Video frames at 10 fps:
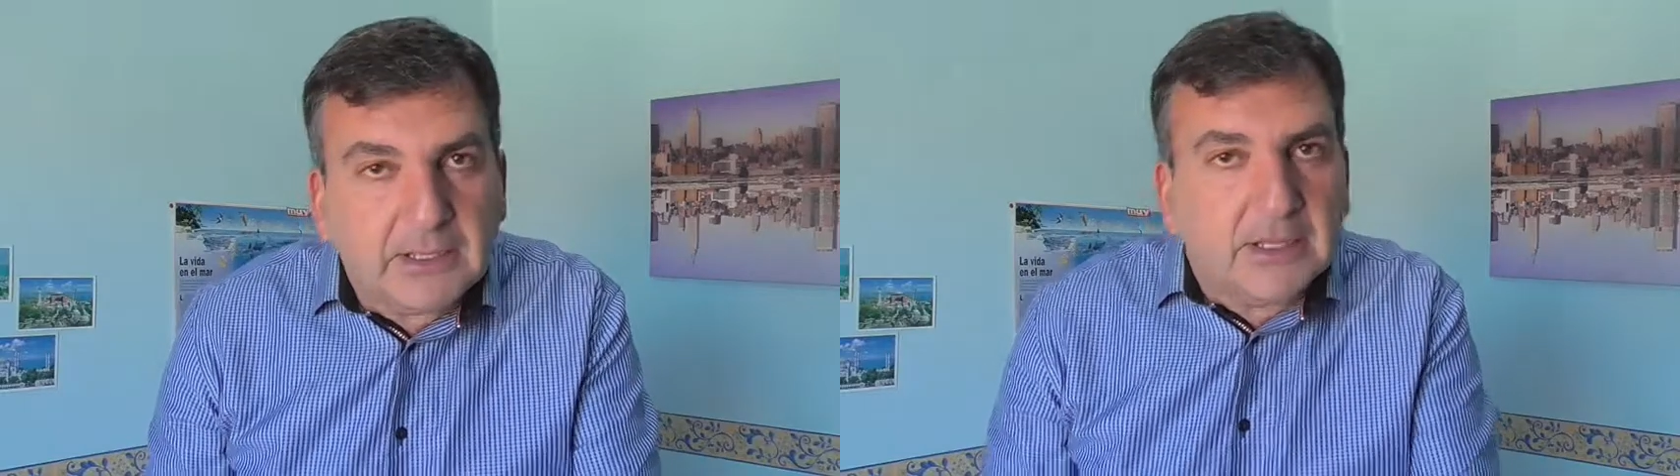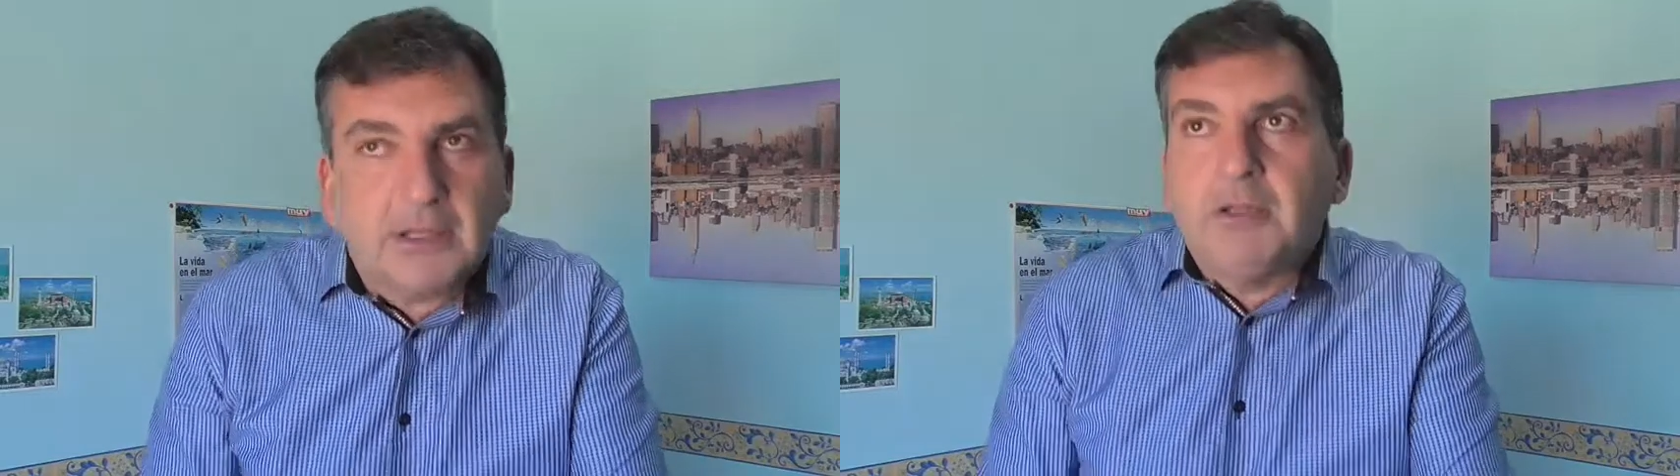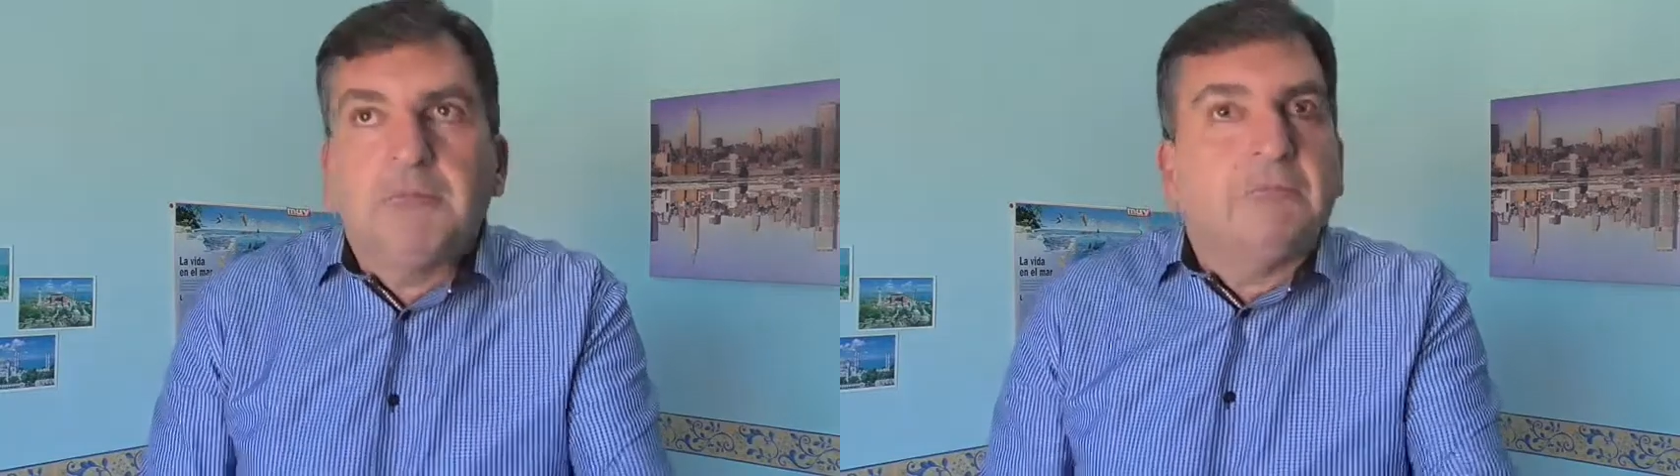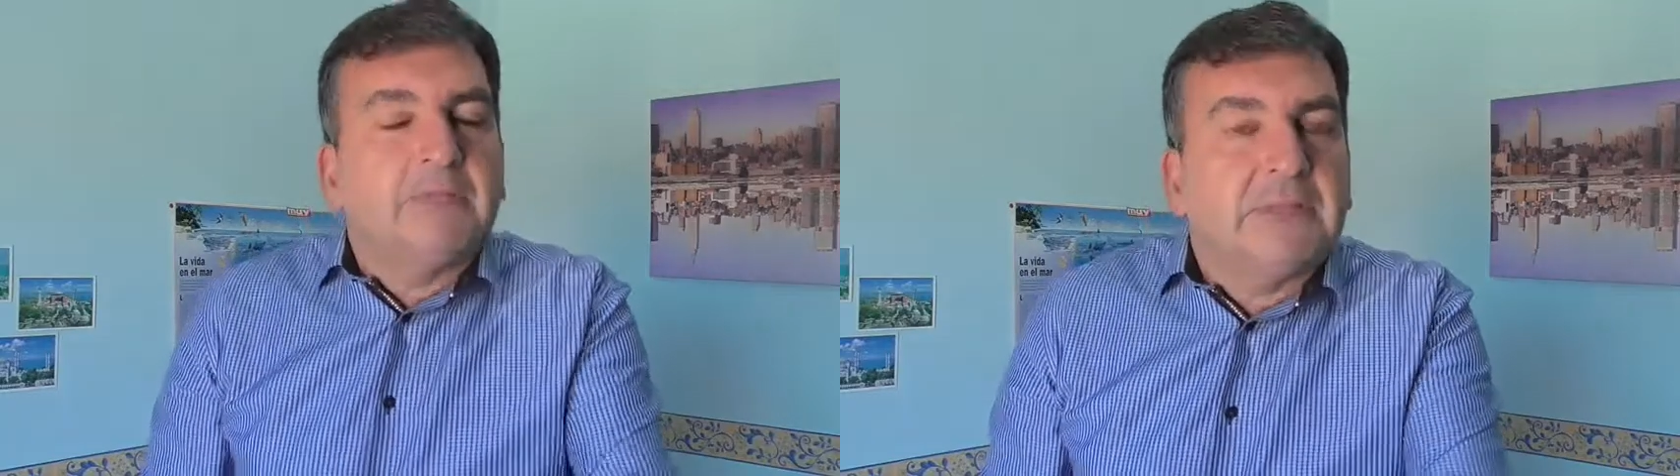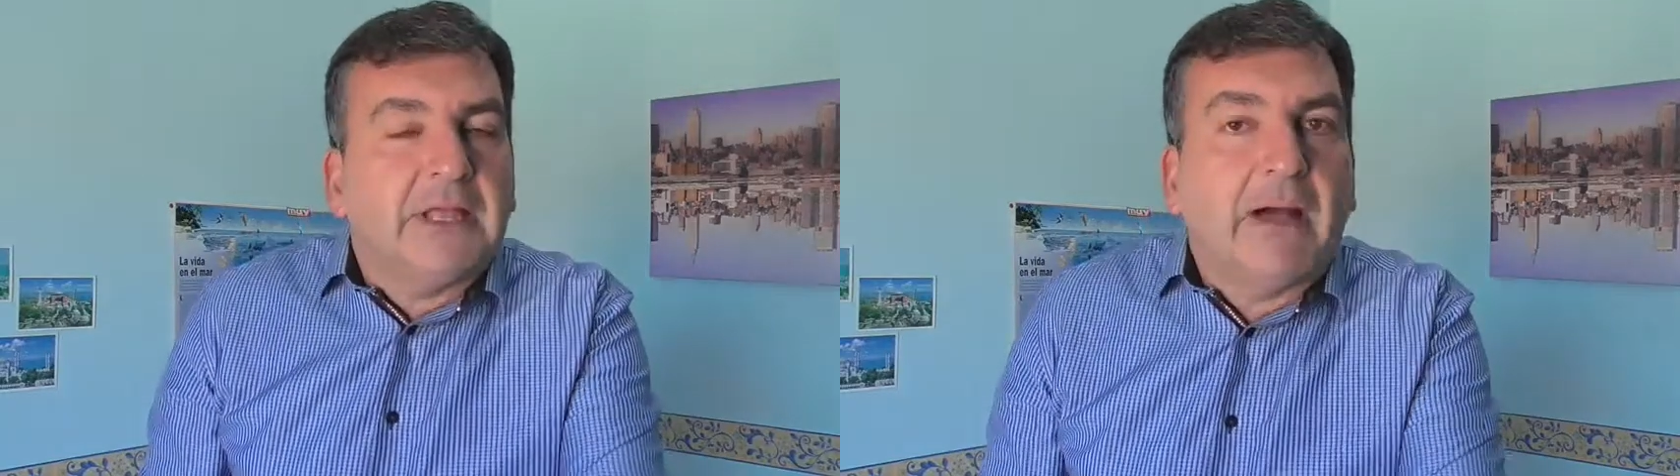Eh,
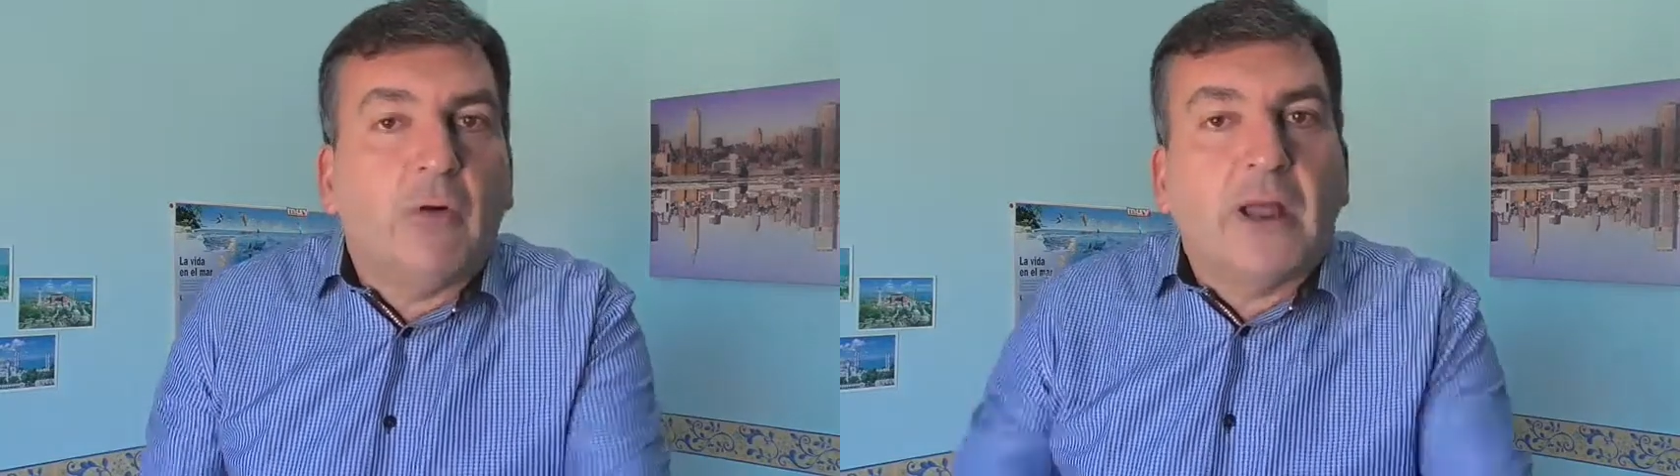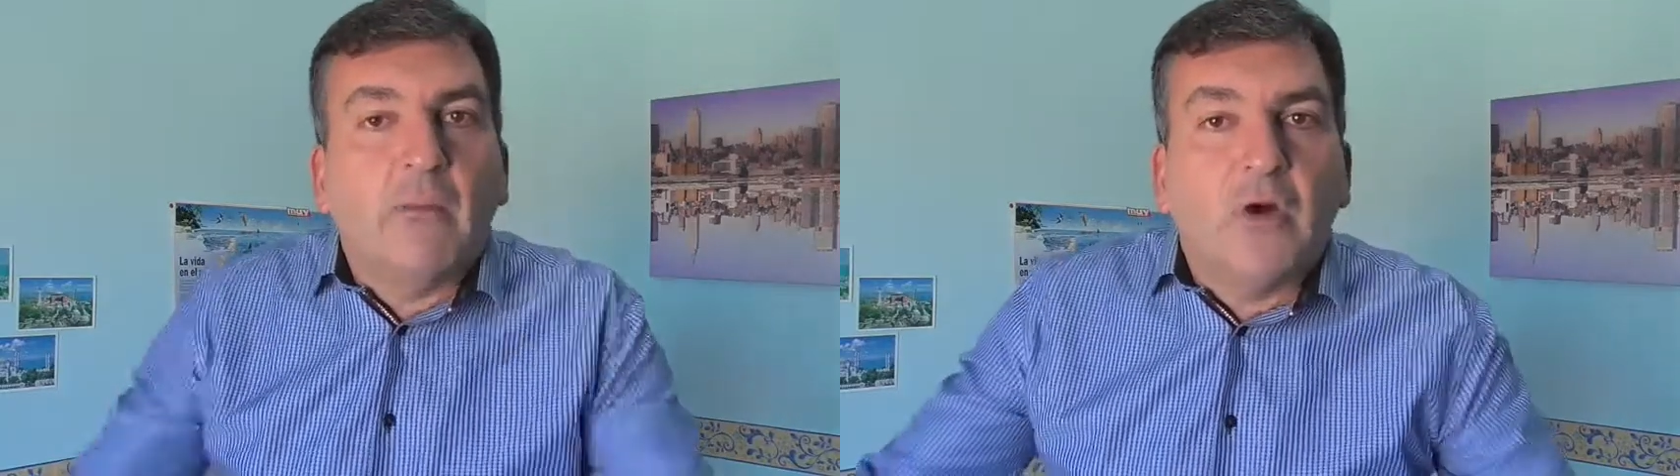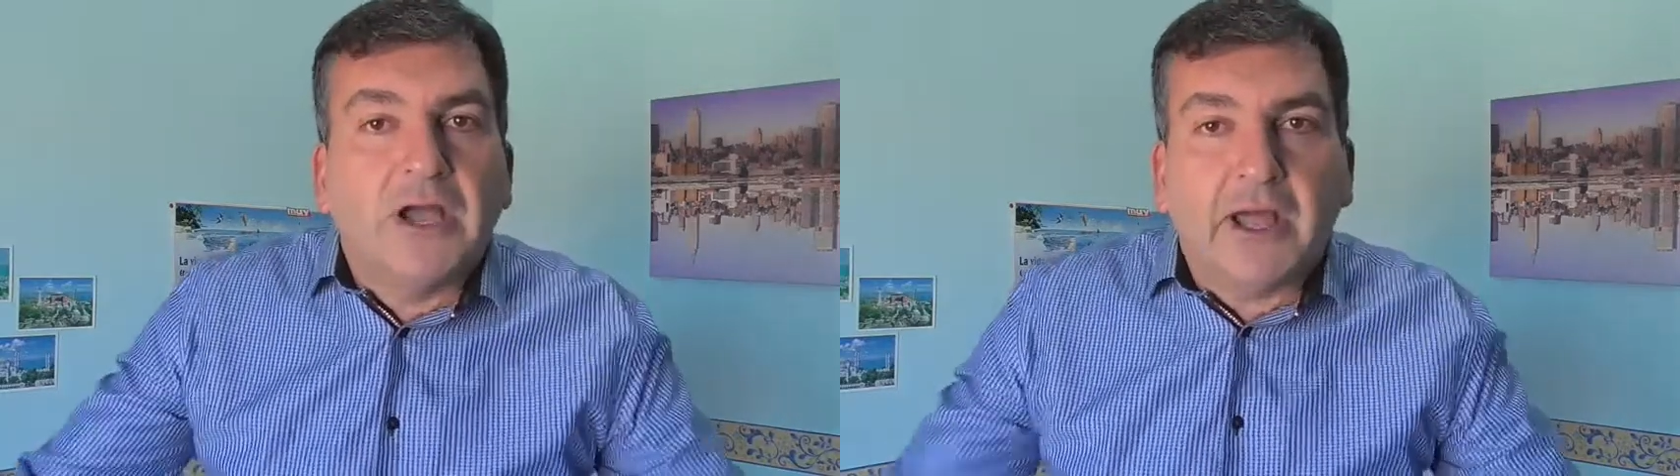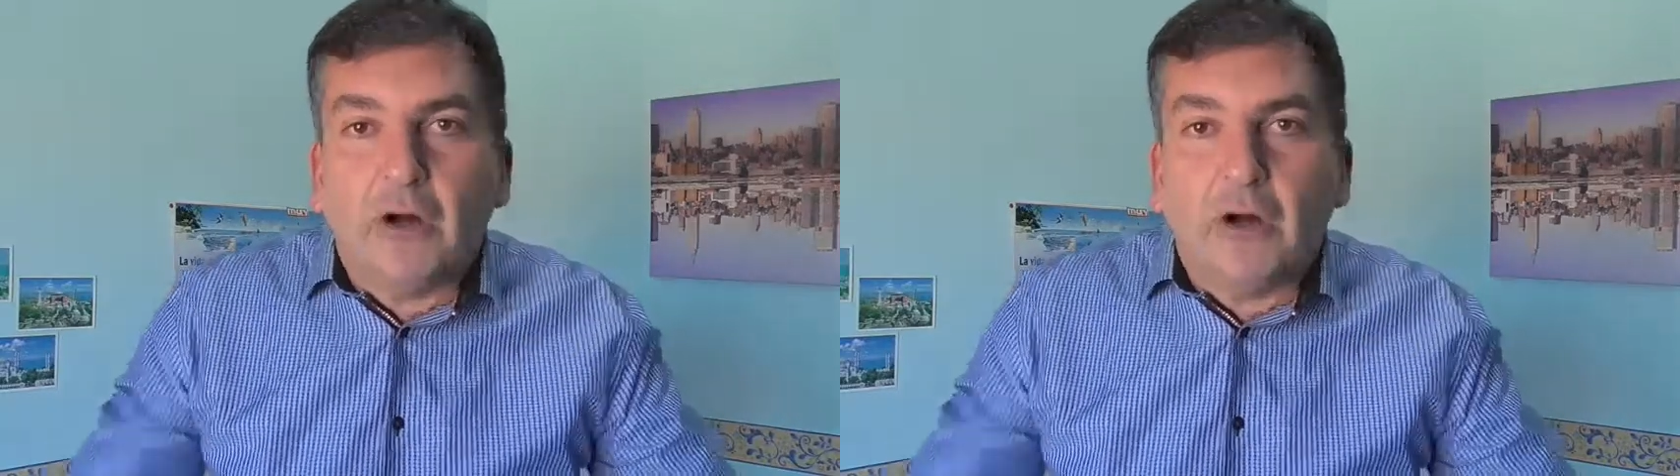te va una mujer